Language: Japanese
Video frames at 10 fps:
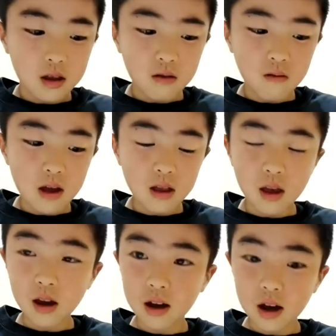
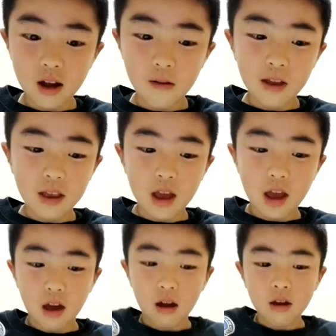フェンダーから見て、
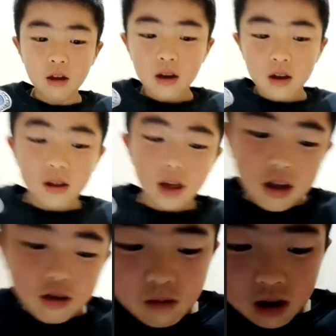
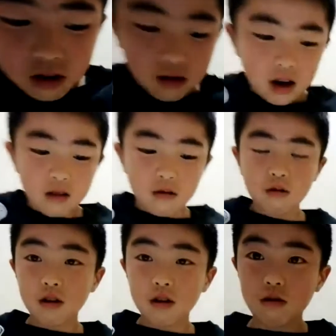サイドバックがどこ
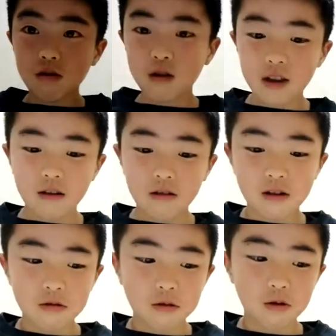に動いてくれ
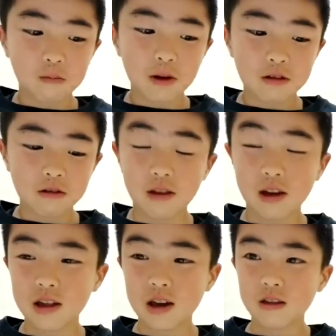るとパスを出
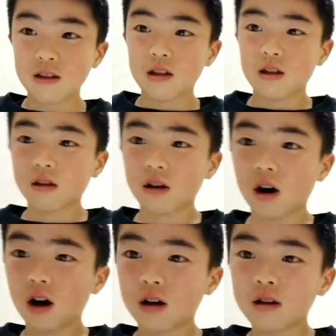しやすいですか